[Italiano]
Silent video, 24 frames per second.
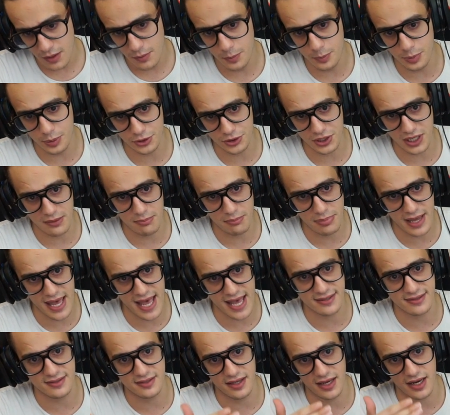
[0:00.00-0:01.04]
potrebbe
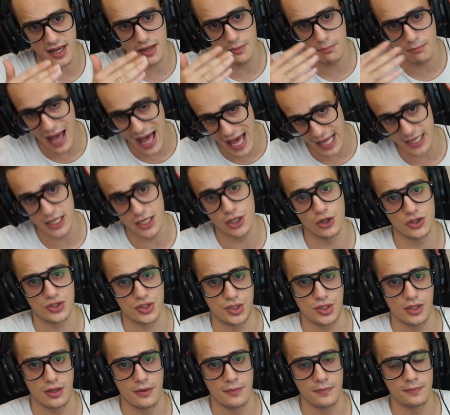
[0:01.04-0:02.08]
essere Maligos.